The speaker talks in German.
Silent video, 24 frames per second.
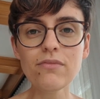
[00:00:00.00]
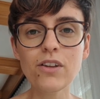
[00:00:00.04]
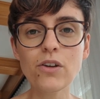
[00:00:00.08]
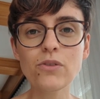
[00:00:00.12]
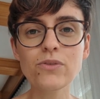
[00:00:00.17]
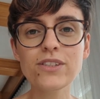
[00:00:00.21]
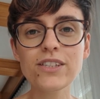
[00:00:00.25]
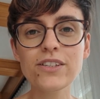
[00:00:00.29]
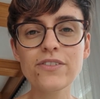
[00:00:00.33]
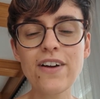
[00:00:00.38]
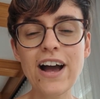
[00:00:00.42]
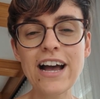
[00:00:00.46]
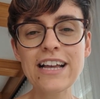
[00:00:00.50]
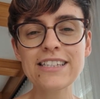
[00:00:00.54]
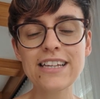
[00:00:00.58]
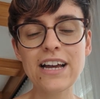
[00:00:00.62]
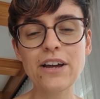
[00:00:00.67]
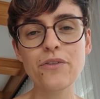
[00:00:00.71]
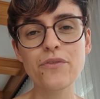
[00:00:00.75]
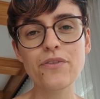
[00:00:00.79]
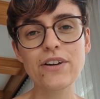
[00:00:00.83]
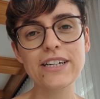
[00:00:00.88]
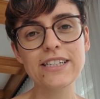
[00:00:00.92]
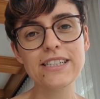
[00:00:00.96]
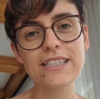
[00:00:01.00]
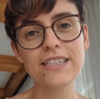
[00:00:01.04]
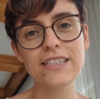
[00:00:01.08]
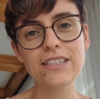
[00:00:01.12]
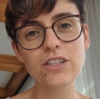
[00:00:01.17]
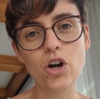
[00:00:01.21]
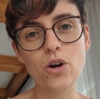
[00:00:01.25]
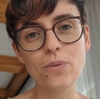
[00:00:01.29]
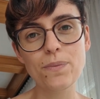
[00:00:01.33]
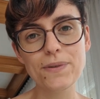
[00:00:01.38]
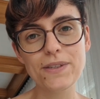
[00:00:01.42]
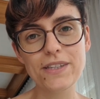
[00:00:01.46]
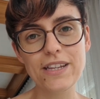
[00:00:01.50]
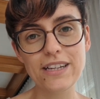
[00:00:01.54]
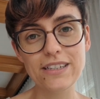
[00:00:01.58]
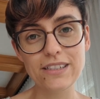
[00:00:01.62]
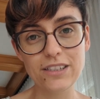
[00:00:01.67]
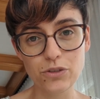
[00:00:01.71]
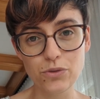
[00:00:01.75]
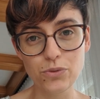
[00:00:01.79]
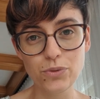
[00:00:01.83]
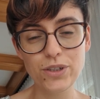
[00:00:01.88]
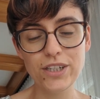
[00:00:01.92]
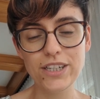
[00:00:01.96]
Und sie weiß anfangs nicht, ob das
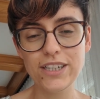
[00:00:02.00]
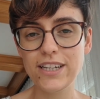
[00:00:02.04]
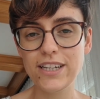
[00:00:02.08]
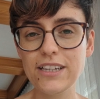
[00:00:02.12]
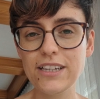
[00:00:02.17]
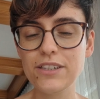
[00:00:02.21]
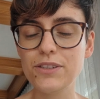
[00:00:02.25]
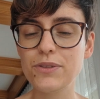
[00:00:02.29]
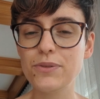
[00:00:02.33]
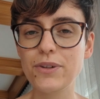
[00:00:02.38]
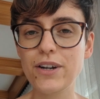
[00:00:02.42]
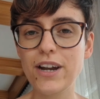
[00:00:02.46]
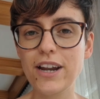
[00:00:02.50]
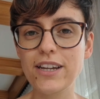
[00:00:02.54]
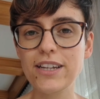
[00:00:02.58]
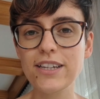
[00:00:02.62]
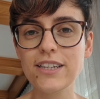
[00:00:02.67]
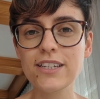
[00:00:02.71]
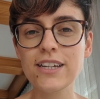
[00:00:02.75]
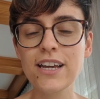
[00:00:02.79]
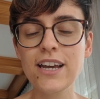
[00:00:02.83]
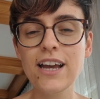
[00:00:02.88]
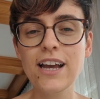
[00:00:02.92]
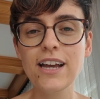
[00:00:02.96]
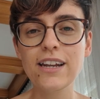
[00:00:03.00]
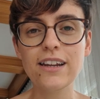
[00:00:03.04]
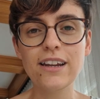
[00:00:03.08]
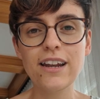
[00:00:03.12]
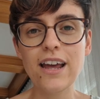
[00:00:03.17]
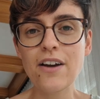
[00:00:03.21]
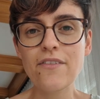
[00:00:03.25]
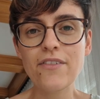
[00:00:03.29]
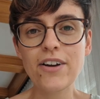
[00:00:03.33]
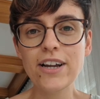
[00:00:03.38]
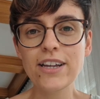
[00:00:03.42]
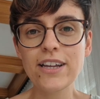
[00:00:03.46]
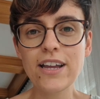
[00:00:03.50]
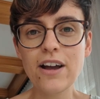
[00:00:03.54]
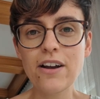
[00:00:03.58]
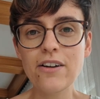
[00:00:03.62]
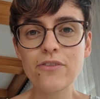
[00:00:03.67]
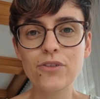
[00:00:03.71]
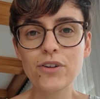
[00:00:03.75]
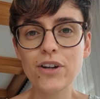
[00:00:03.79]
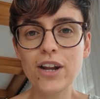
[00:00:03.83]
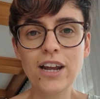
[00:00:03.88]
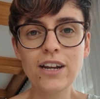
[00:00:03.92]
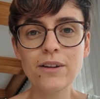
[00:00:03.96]
eine gute ist oder nicht, denn er war ja
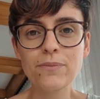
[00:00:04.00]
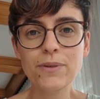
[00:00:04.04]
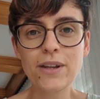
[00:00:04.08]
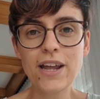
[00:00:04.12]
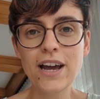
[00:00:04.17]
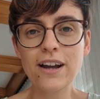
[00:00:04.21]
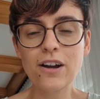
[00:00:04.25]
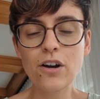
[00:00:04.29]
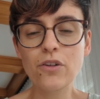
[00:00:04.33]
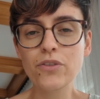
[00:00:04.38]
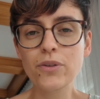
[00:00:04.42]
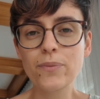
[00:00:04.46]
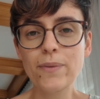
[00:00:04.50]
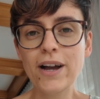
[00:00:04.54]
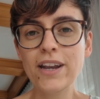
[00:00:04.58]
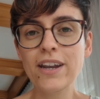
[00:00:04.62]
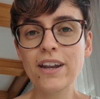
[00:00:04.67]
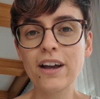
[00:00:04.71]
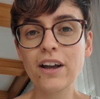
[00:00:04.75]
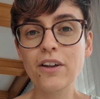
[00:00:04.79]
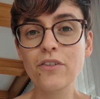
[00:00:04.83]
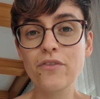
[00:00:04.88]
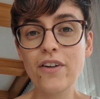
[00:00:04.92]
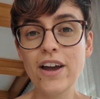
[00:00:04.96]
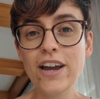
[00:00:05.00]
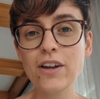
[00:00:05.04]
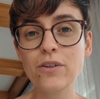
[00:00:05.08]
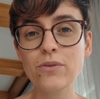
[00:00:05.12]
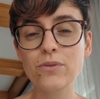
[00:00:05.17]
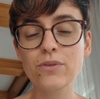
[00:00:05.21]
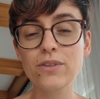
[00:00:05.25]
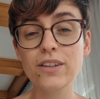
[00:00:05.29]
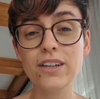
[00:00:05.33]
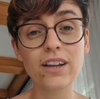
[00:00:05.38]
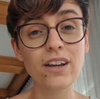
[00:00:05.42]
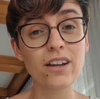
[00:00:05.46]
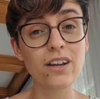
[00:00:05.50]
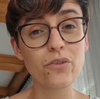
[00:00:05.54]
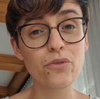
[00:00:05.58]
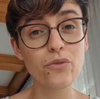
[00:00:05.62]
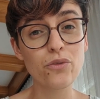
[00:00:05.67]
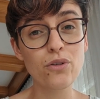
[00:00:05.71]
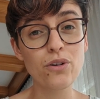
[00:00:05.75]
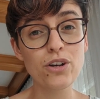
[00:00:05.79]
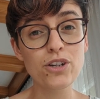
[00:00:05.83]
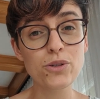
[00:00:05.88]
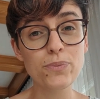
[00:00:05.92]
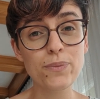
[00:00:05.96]
von einem Tag auf dem anderen weg und ihre
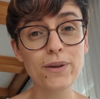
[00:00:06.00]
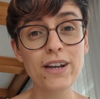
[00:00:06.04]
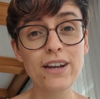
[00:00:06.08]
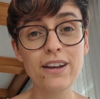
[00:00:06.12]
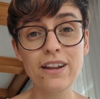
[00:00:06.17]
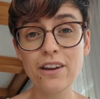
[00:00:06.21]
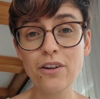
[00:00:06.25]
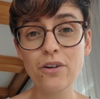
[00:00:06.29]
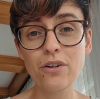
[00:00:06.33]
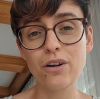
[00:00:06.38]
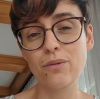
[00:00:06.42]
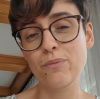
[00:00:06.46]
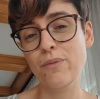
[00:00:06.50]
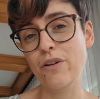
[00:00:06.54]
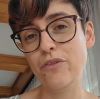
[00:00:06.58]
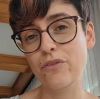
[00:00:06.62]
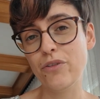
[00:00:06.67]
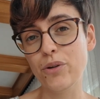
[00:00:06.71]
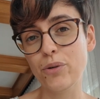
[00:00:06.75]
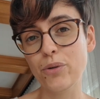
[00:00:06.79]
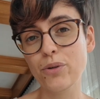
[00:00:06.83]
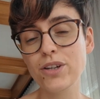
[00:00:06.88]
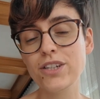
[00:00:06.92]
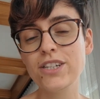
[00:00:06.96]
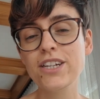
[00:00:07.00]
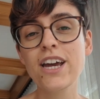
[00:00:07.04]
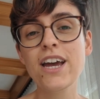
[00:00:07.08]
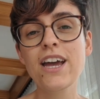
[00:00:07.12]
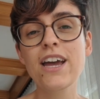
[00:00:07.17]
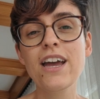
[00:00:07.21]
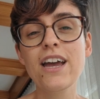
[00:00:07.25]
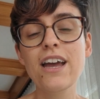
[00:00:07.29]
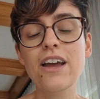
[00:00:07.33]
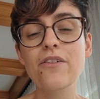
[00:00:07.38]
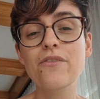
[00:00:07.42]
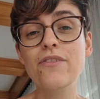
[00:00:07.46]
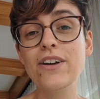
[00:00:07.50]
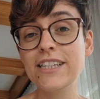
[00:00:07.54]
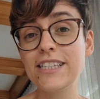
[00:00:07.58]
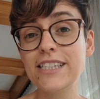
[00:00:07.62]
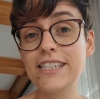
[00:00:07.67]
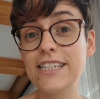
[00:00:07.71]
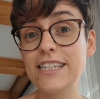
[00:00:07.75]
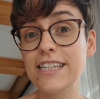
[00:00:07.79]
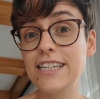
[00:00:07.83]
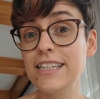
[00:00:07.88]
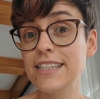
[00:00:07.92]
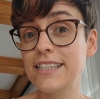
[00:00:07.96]
Gefühle spielen dennoch immer verrückt, wenn
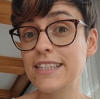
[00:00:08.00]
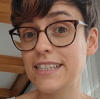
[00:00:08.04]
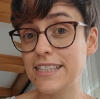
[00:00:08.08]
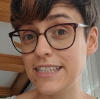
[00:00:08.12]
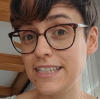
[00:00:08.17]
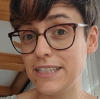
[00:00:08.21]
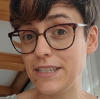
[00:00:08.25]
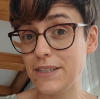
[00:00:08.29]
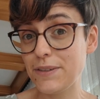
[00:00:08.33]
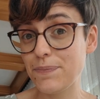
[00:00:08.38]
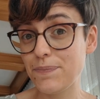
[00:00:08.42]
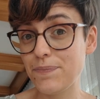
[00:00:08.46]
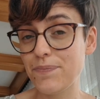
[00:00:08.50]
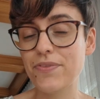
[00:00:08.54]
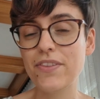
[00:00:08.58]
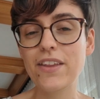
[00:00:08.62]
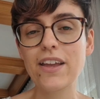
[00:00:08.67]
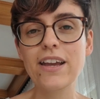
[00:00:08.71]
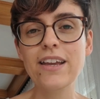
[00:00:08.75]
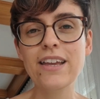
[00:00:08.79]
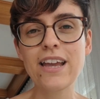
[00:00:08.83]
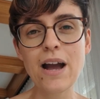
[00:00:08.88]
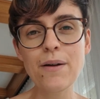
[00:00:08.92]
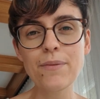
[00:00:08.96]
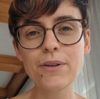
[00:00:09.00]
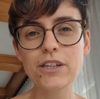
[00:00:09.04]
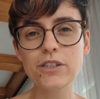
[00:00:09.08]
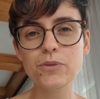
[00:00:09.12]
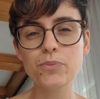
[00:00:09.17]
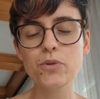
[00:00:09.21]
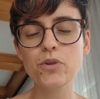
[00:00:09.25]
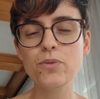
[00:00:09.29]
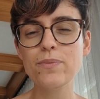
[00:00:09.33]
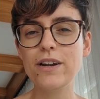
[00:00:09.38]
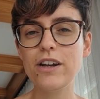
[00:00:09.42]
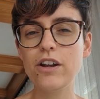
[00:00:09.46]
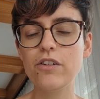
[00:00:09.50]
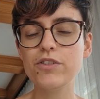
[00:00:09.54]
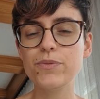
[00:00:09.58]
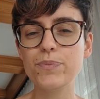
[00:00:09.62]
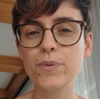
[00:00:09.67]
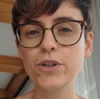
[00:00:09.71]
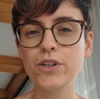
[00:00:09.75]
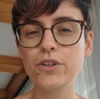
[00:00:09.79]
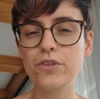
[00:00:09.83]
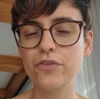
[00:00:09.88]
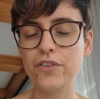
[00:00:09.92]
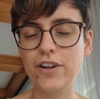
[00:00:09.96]
sie ihn sieht. Ich habe das Buch mal auf
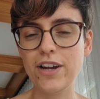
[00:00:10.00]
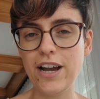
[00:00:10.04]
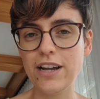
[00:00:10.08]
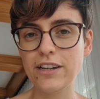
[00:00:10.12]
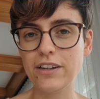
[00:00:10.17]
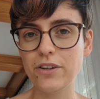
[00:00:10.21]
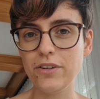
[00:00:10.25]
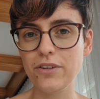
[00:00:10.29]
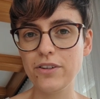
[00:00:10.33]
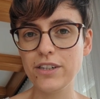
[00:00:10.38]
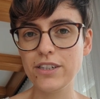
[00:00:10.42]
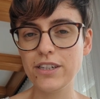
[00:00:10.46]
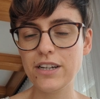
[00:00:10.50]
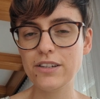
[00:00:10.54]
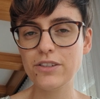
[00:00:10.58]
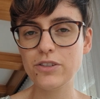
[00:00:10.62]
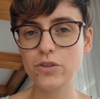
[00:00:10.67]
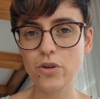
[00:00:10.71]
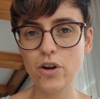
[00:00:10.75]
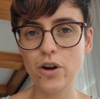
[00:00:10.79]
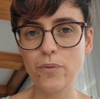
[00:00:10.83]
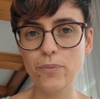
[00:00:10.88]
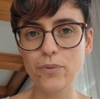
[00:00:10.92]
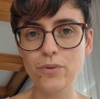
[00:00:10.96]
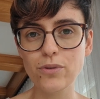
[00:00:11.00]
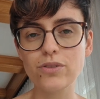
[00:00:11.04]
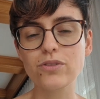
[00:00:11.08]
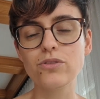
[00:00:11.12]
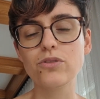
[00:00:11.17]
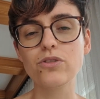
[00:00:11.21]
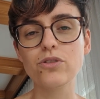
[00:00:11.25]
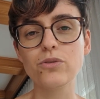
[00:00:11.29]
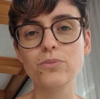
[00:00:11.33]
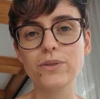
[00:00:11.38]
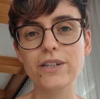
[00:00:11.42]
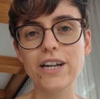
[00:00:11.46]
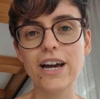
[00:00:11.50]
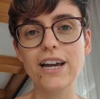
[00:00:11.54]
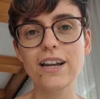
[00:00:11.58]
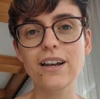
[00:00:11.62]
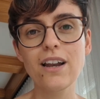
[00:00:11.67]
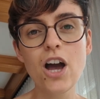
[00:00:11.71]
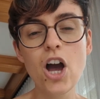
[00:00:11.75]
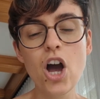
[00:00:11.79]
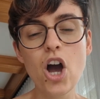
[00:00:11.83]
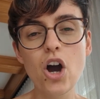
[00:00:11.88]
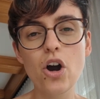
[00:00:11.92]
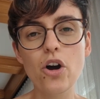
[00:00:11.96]
Spotify angehört, als Hörbuch so zum
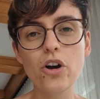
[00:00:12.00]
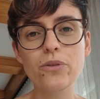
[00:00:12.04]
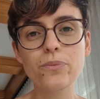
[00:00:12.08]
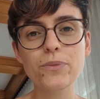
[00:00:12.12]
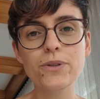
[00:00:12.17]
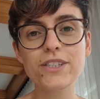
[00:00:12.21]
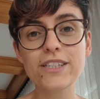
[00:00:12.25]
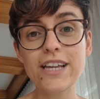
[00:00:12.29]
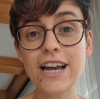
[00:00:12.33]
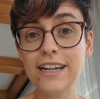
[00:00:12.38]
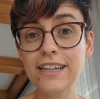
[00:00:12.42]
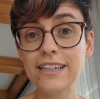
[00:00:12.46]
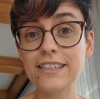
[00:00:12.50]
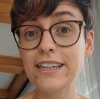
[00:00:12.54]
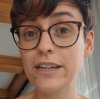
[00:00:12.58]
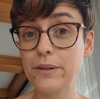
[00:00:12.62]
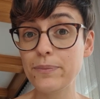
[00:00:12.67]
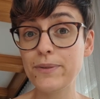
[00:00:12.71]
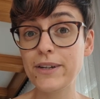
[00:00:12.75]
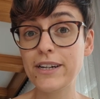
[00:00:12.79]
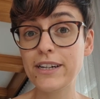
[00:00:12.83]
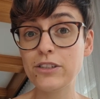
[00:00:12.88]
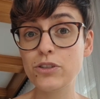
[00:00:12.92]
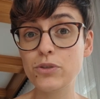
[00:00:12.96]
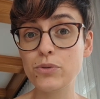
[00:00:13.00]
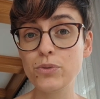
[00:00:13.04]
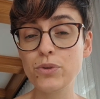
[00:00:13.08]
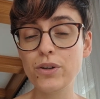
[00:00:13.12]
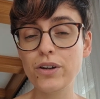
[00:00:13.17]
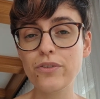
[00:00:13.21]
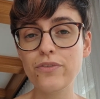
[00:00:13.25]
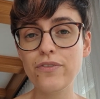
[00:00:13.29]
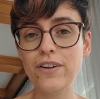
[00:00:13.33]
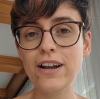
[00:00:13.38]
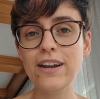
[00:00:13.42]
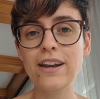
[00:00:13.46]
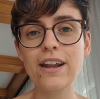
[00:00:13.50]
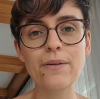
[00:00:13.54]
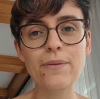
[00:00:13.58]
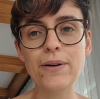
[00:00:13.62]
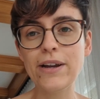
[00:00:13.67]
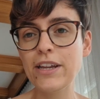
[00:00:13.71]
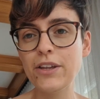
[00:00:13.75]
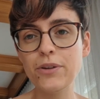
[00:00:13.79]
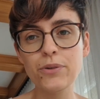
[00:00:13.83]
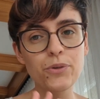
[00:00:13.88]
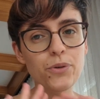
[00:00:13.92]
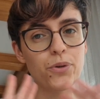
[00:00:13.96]
Teil, und muss sagen, es hat mir ganz gut gefallen,
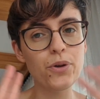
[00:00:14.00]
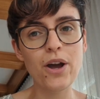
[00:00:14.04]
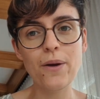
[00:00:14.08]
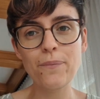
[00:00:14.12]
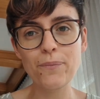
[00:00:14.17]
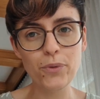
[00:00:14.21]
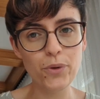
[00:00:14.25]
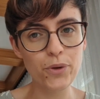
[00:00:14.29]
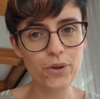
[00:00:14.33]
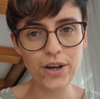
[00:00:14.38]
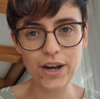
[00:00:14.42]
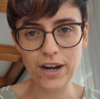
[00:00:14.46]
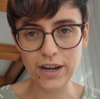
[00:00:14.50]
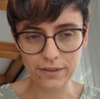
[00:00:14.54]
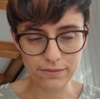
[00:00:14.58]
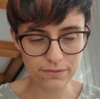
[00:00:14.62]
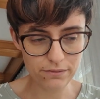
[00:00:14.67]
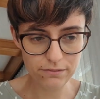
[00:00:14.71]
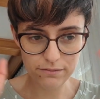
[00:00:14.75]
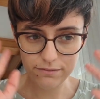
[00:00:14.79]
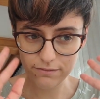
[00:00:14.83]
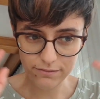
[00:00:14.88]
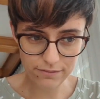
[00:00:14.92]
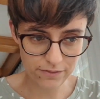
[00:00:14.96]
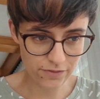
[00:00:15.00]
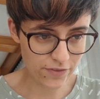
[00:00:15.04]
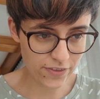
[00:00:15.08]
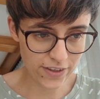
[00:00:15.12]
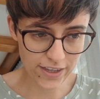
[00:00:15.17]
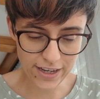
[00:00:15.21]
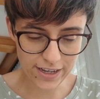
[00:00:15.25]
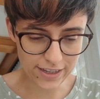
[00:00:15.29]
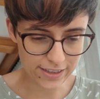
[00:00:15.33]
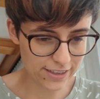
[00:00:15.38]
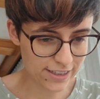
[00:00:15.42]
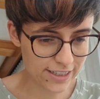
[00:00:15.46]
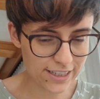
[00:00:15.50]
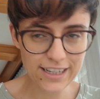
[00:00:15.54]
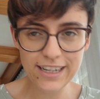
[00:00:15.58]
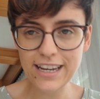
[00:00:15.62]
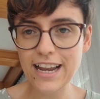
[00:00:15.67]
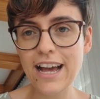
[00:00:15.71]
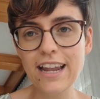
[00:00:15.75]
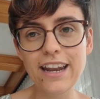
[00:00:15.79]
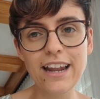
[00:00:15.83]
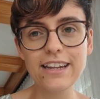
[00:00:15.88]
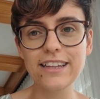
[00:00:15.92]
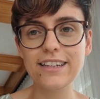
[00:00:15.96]
aber ich und Hörbücher, wir sind
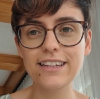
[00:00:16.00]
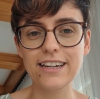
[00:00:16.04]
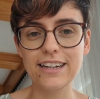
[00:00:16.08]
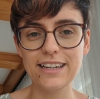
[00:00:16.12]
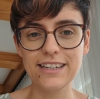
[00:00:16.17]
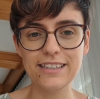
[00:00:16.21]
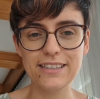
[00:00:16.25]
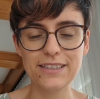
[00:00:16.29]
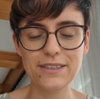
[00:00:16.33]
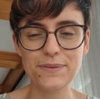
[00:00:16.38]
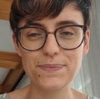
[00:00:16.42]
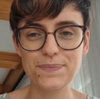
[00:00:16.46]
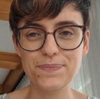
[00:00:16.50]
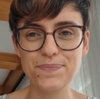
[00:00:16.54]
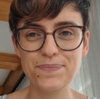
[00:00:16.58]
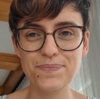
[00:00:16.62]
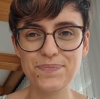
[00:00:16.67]
leider nicht eins.